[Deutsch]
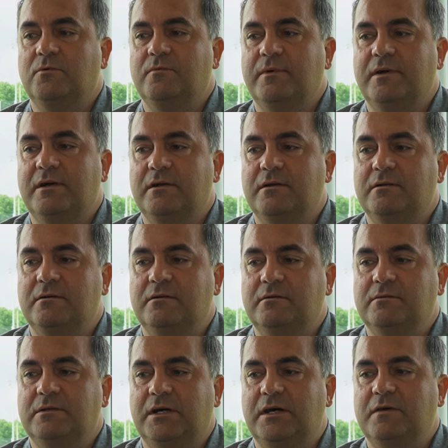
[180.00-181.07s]
wo wir
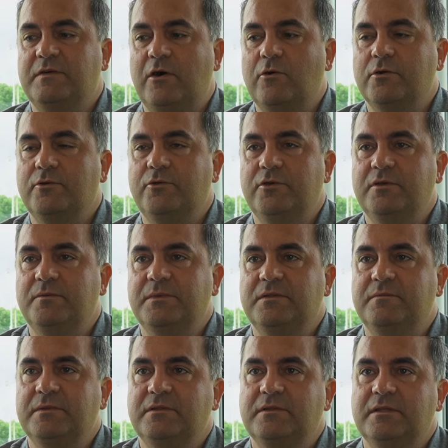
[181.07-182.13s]
ja, auf Augenhöhe
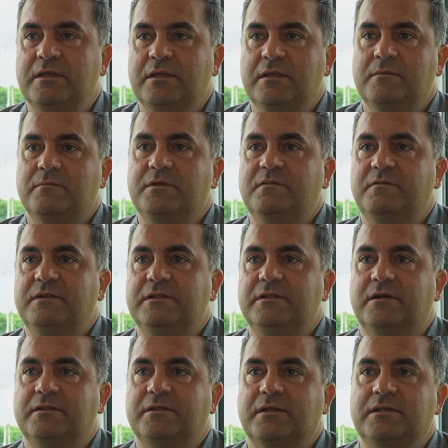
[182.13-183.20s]
mit, mit mit vielen
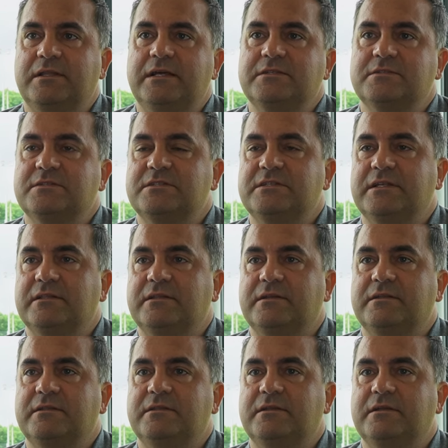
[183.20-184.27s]
anderen
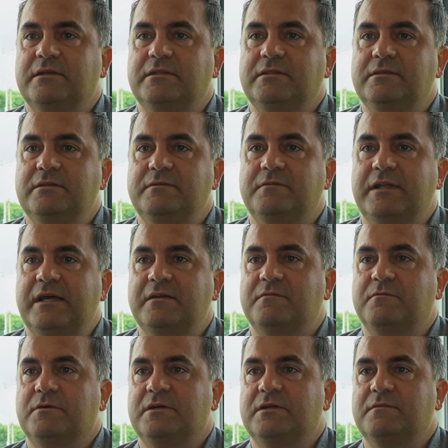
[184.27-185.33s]
Leistungszentren, äh, die vielleicht
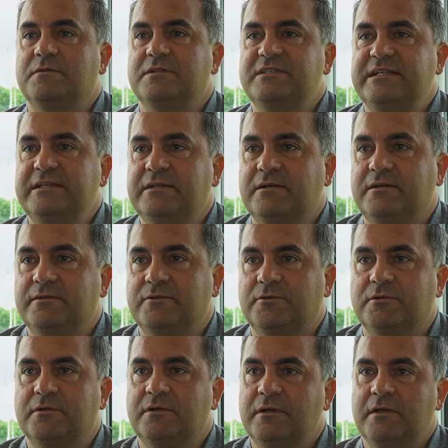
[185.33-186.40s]
vor, vor zehn Jahren
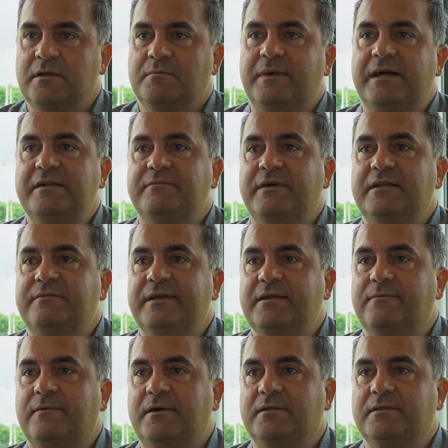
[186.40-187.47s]
noch meilenweit
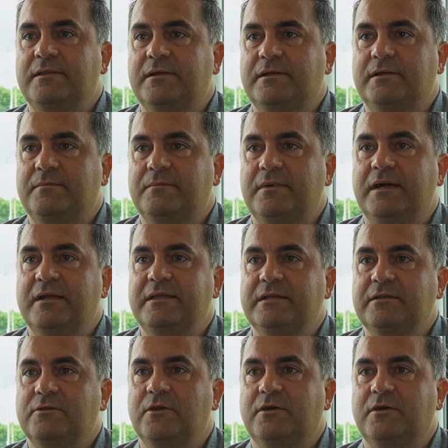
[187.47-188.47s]
weg waren, ähm, agieren